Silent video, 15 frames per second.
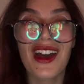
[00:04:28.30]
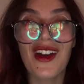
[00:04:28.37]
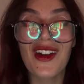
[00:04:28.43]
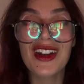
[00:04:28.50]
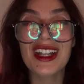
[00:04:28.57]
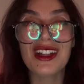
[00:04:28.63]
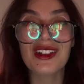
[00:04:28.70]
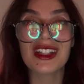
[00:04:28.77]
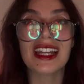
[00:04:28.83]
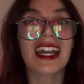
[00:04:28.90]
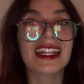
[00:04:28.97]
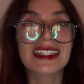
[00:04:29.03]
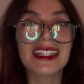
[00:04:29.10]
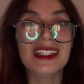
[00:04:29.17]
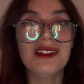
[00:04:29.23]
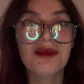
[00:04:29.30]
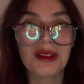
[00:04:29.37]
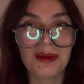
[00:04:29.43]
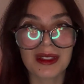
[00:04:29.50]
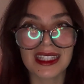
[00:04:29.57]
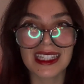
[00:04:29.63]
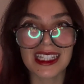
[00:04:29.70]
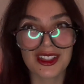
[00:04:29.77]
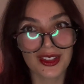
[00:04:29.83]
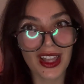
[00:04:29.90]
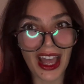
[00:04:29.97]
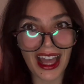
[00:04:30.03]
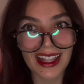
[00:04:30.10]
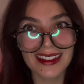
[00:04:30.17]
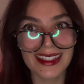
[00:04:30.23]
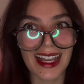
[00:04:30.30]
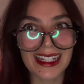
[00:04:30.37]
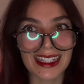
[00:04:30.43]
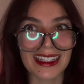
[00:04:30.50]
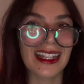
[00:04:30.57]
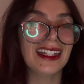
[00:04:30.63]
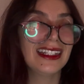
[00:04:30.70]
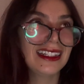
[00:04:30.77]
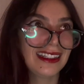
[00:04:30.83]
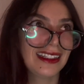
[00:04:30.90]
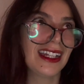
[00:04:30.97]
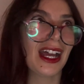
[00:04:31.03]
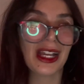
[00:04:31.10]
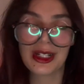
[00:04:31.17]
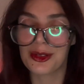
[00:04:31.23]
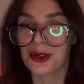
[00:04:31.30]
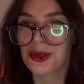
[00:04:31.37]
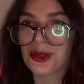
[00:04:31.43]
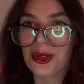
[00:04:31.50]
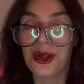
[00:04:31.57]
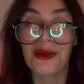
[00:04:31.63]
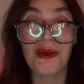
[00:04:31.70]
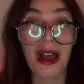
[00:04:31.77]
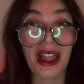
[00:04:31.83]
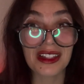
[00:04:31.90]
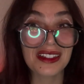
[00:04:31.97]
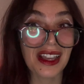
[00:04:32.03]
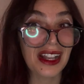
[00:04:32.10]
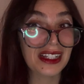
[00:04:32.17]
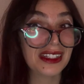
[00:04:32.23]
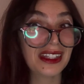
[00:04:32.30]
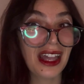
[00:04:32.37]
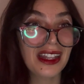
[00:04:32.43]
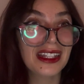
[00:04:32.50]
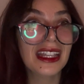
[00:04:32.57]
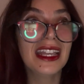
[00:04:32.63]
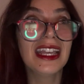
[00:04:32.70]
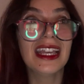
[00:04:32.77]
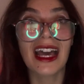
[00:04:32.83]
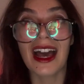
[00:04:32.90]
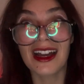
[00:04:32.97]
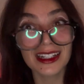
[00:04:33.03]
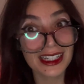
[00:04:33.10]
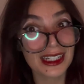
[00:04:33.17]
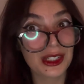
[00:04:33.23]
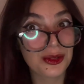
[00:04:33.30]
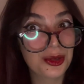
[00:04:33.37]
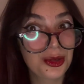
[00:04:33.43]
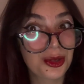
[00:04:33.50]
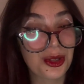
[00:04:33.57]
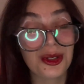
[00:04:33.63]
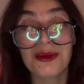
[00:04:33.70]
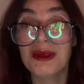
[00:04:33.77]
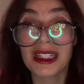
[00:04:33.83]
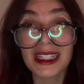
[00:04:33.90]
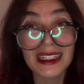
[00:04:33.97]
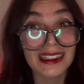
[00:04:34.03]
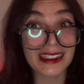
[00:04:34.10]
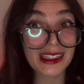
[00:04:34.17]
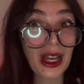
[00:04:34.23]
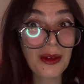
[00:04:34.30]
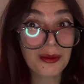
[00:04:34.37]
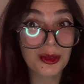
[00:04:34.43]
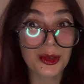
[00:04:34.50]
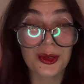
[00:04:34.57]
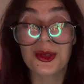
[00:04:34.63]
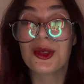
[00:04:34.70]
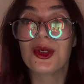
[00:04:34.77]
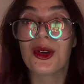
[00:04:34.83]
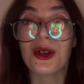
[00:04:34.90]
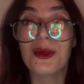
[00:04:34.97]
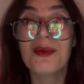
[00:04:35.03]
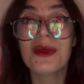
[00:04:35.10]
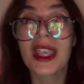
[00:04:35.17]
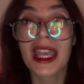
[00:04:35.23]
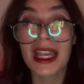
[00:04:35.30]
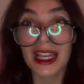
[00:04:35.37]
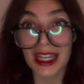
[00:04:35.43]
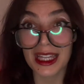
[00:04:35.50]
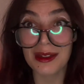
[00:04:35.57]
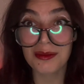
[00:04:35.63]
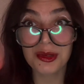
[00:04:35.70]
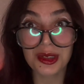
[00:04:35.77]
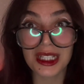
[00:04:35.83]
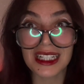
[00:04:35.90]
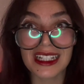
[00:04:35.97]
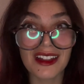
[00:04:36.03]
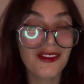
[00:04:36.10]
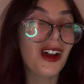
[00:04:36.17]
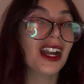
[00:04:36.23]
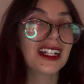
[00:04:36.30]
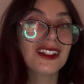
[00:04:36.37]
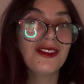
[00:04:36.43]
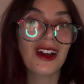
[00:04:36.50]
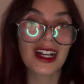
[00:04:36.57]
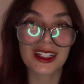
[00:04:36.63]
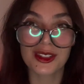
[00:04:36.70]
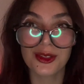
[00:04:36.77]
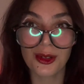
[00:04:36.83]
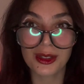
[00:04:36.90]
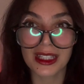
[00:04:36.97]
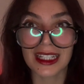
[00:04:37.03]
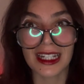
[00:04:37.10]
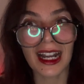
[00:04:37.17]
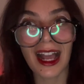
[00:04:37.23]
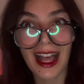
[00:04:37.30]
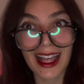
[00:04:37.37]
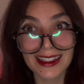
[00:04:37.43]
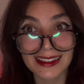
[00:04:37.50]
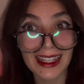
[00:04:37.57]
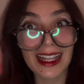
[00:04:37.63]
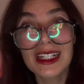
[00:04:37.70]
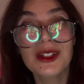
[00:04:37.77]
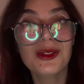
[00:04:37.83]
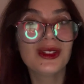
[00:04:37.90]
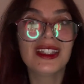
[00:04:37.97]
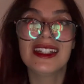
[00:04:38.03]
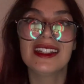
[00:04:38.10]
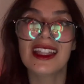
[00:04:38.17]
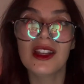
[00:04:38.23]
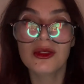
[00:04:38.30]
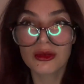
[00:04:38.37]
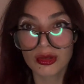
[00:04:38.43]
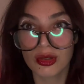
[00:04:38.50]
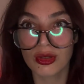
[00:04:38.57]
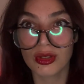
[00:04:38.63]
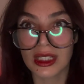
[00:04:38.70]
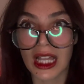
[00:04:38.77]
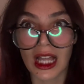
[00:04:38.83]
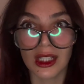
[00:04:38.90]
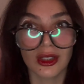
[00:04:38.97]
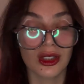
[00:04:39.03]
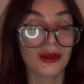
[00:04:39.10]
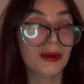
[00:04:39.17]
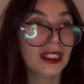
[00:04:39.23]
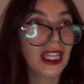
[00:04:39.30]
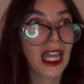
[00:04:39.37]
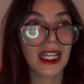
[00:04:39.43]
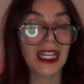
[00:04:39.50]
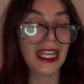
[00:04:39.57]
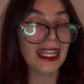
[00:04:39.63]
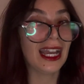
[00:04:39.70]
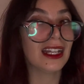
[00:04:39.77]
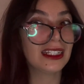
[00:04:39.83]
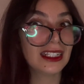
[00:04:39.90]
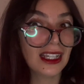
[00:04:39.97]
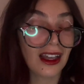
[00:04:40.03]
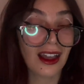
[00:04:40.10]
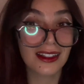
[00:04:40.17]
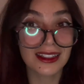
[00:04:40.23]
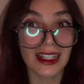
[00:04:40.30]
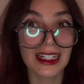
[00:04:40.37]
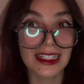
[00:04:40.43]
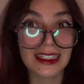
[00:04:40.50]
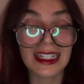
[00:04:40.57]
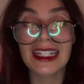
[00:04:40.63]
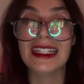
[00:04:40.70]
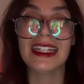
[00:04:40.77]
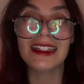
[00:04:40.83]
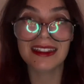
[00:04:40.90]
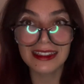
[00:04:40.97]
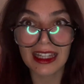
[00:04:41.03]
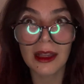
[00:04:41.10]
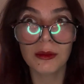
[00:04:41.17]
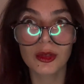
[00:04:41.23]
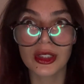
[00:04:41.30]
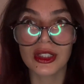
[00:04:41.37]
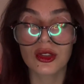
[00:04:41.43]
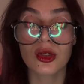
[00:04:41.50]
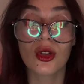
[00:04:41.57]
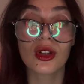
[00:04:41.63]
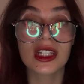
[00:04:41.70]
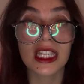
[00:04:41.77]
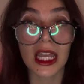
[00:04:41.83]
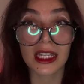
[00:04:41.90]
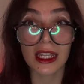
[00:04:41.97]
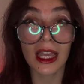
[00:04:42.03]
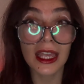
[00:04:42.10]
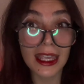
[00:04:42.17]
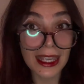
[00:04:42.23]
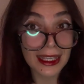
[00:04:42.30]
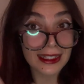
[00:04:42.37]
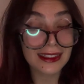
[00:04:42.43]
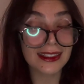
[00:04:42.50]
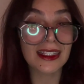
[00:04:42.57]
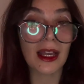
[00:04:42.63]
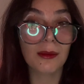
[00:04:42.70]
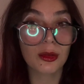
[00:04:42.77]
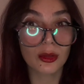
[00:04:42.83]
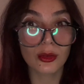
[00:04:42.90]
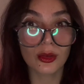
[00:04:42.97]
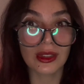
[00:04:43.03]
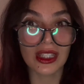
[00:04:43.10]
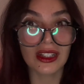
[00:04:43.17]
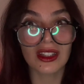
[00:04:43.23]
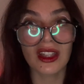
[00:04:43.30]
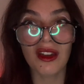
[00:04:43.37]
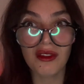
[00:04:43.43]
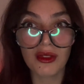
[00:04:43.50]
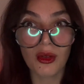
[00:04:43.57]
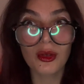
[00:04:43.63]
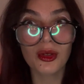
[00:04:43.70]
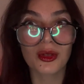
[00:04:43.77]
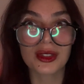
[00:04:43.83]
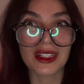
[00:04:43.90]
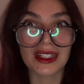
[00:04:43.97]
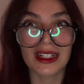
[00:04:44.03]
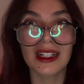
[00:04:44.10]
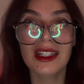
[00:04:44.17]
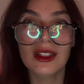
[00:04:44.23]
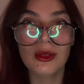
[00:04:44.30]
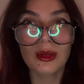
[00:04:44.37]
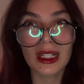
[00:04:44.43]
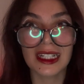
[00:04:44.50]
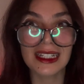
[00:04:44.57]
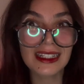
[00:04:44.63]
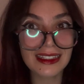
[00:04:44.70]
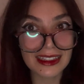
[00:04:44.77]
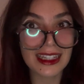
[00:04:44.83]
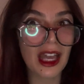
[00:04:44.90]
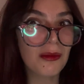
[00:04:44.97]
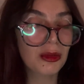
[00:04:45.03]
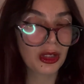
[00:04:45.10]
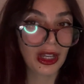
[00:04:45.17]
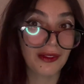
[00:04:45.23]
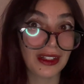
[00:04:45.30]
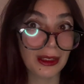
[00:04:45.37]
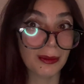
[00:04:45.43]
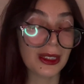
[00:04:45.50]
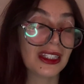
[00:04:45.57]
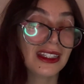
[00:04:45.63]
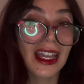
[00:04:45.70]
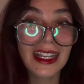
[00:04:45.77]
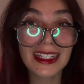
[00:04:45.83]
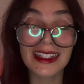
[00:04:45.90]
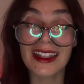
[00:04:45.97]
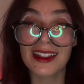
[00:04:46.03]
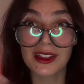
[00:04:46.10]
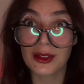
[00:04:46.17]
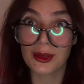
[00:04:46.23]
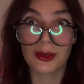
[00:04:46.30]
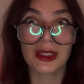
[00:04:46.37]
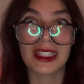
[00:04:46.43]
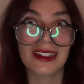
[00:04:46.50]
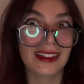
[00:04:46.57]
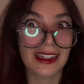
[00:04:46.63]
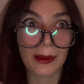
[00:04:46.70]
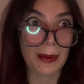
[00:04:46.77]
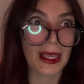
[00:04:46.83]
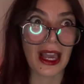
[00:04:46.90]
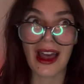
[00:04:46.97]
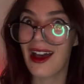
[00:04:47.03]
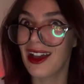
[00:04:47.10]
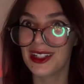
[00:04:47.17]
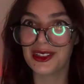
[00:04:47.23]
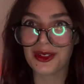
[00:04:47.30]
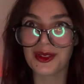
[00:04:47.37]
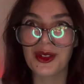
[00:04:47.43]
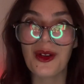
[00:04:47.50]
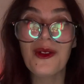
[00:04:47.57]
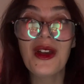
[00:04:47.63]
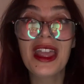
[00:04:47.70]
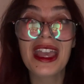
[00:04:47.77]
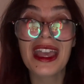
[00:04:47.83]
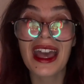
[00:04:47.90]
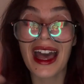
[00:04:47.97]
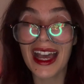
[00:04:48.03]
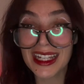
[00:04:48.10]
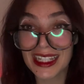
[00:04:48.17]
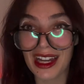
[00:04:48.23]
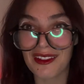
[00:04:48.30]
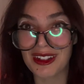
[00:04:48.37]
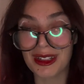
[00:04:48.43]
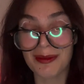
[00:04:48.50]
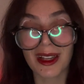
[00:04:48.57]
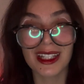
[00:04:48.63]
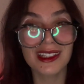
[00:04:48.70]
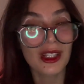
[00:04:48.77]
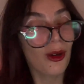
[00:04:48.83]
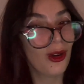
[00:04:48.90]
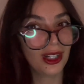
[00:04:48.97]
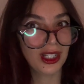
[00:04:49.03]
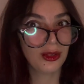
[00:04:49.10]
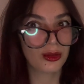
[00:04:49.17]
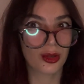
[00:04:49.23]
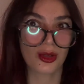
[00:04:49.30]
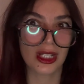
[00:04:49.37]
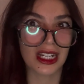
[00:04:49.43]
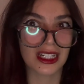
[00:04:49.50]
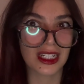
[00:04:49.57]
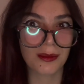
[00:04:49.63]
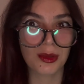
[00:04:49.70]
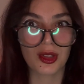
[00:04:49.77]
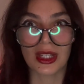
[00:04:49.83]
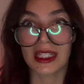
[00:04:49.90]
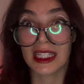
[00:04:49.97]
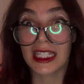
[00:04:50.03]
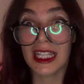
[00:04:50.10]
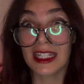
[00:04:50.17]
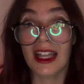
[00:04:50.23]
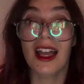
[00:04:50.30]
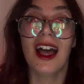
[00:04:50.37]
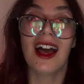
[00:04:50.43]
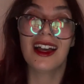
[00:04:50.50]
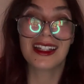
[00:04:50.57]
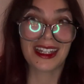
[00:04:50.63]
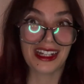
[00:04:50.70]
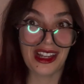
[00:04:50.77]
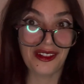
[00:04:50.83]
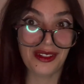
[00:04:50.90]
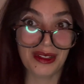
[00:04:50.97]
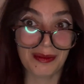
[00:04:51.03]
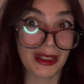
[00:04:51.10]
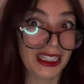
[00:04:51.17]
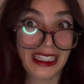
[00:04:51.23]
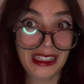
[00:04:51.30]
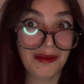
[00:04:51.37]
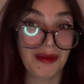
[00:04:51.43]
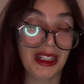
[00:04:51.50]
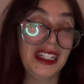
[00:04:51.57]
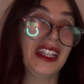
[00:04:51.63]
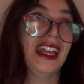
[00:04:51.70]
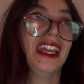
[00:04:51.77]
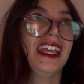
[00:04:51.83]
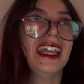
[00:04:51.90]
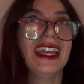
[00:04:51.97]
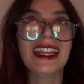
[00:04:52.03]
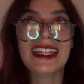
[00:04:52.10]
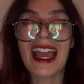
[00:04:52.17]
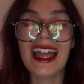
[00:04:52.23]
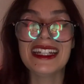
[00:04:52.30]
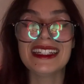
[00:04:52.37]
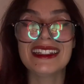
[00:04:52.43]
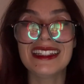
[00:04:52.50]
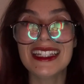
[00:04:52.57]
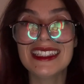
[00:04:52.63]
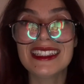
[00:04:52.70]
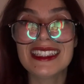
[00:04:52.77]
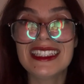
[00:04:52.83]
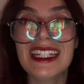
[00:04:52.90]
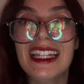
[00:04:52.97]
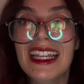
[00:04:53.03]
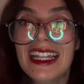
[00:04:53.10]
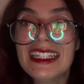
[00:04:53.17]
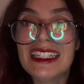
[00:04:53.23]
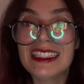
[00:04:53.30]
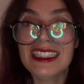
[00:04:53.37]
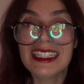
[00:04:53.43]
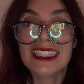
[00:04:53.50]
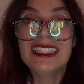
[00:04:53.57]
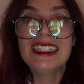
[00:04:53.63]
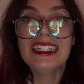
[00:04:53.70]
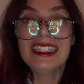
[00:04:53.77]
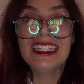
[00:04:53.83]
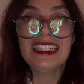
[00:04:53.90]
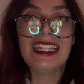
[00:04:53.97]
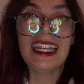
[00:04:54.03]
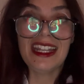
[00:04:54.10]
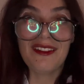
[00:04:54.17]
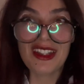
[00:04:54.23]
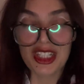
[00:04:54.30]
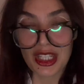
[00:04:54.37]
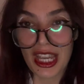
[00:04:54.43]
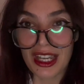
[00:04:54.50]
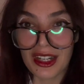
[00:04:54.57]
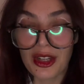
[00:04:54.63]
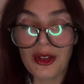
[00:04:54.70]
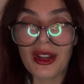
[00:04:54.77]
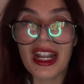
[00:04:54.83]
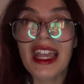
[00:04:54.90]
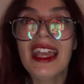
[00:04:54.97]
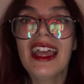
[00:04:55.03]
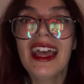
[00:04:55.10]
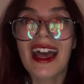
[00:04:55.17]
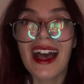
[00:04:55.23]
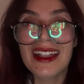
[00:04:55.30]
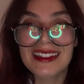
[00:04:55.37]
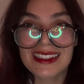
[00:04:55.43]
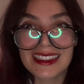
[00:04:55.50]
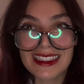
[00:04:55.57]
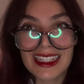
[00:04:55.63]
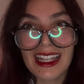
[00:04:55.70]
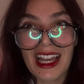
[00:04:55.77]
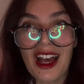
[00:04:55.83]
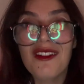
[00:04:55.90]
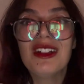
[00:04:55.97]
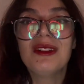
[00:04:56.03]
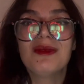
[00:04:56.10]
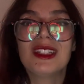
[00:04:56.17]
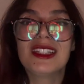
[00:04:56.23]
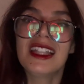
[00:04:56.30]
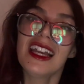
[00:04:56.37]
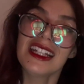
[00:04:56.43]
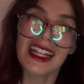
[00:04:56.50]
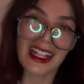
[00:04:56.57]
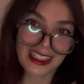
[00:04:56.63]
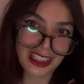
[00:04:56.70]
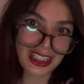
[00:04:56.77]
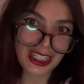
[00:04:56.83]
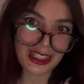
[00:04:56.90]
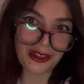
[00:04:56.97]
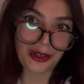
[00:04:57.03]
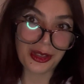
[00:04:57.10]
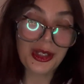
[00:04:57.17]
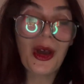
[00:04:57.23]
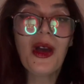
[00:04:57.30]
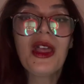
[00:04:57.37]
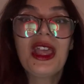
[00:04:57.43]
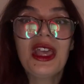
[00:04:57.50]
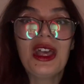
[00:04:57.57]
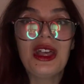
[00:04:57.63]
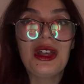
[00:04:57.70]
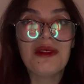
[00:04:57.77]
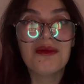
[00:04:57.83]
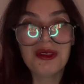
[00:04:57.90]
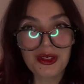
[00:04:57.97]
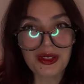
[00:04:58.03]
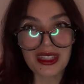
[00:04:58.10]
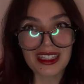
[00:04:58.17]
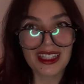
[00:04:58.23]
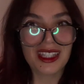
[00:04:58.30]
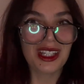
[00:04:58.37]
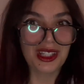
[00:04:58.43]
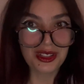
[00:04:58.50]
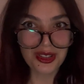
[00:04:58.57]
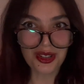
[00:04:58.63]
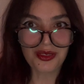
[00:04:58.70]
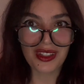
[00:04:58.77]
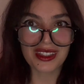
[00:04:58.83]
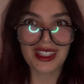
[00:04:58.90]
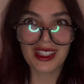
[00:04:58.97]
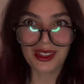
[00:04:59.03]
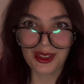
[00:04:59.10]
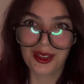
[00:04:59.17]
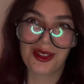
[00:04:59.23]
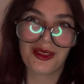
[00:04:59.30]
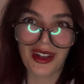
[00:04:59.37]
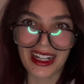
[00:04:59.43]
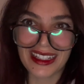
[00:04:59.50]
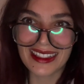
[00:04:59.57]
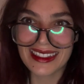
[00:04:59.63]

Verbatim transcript: Örnek olarak dediğim gibi size işte Antalya'dan İsrail'e uçuyorum, Antalya'dan Ankara'ya uçuyorum ya da İstanbul'a uçuyorum. E, bu şekilde farklı farklı noktalara Antalya üzerinden uçuş sağlıyorum. Sen eğer ki Antalya değil İstanbul'da yaşıyorsan da İstanbul üzerinden o noktalara sürekli İstanbul Havalimanı'ndan ya da Atatürk ya da Sabiha I don't know hangi havalimanısa oradan uçuşlarını yapacaksın ya da Ankara Havalimanı diyeyim hadi. Yani kısacası yaşadığın yere ve şehre göre aslında havalimanından kalkışların oluyor. E, bu noktada da çok fazla soru vardı.